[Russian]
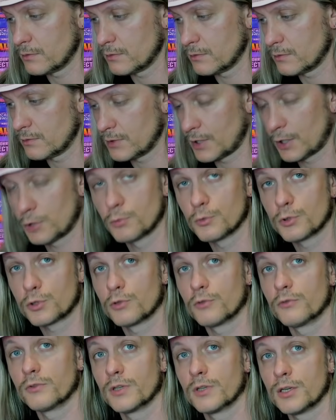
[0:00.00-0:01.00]
я думаю,
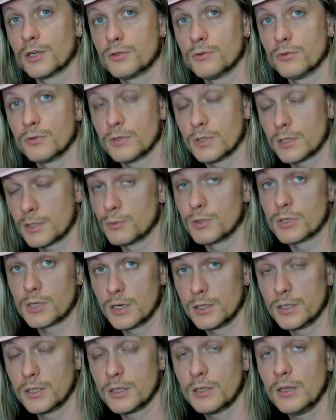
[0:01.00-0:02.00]
что вы начнете, если будете
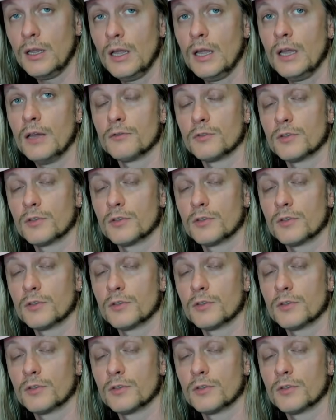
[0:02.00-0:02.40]
следить, вы